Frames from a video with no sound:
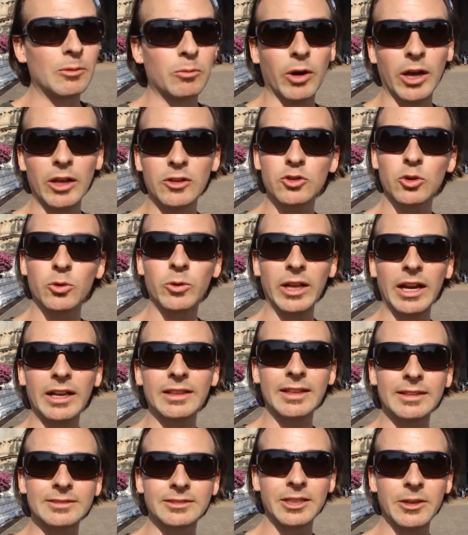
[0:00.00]
Pueden subir
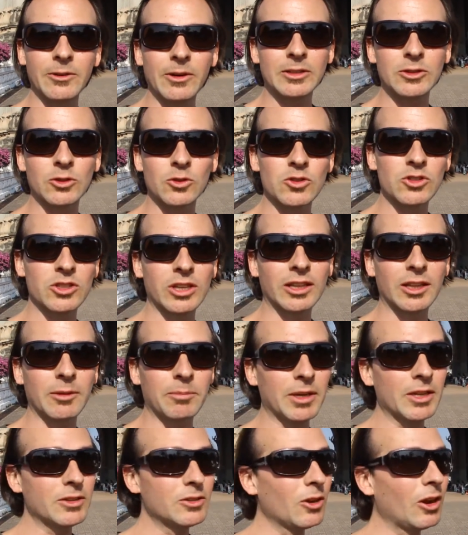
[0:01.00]
hasta arriba, son
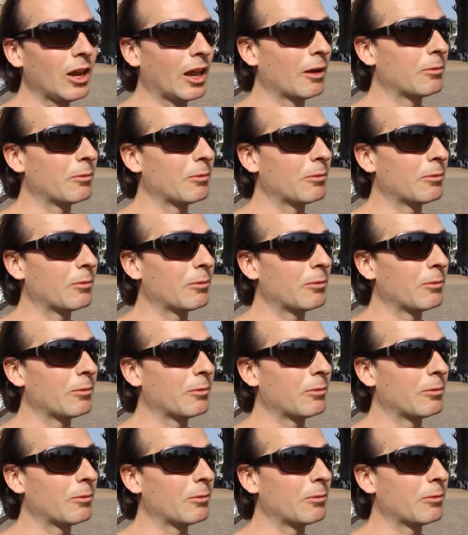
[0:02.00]
siete pisos,